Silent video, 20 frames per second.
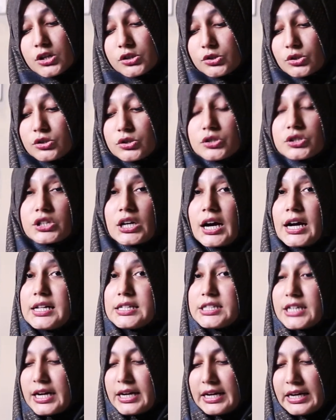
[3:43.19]
जो
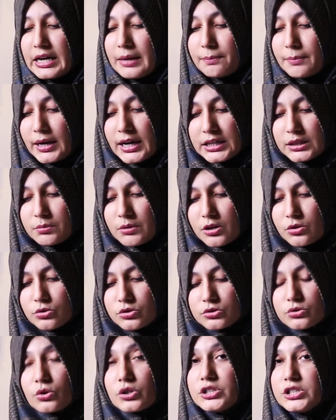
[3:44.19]
ससुराल जाने के बाद भी
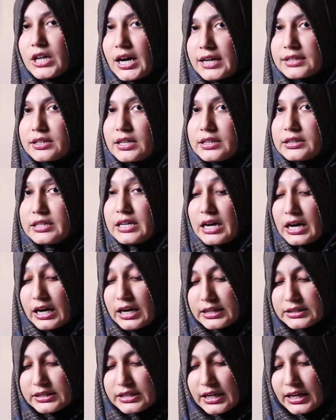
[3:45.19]
उसको याद रहती हैं
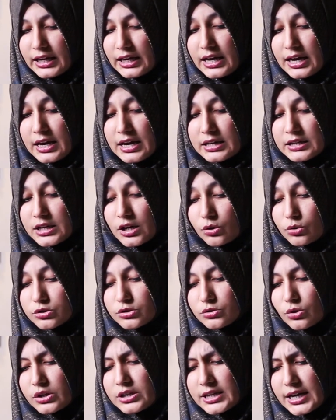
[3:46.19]
हद ये कि
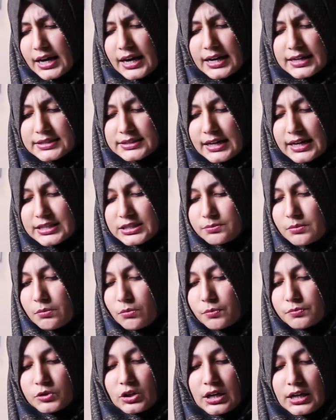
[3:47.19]
उसको ये एहसास में
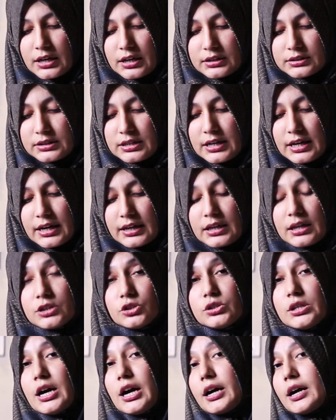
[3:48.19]
मुबतला रखती है कि
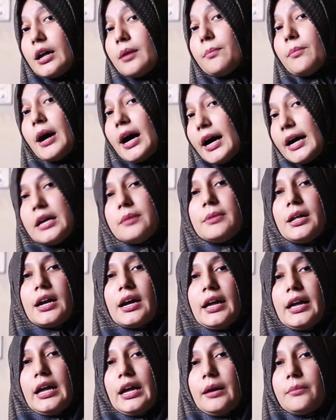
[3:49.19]
अगर भाई मेरा
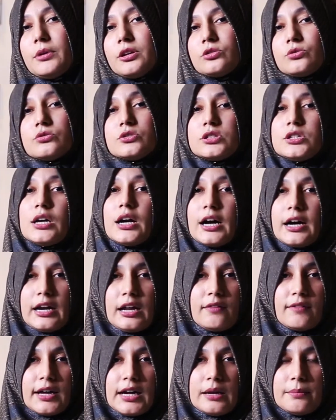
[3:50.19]
अहम है तो उसकी
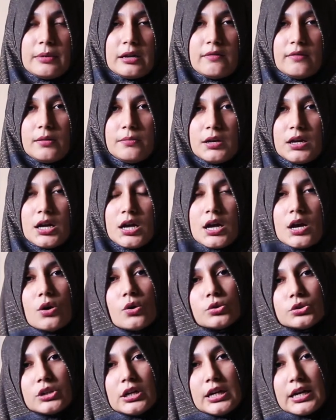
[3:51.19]
आने वाली बीवी भी
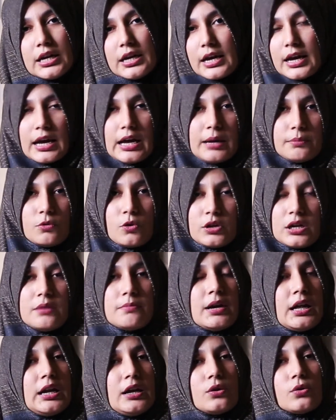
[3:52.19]
उतनी ही अहम होगी
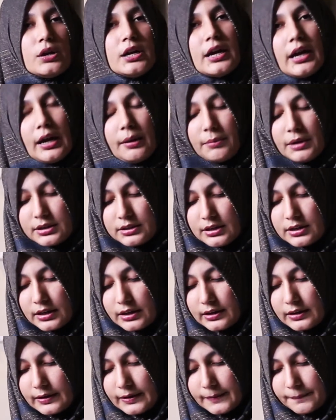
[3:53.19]
मेरी कोई अहमियत ही
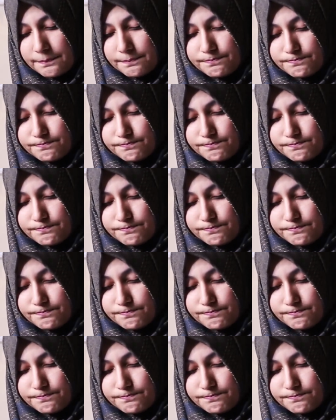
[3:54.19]
नहीं है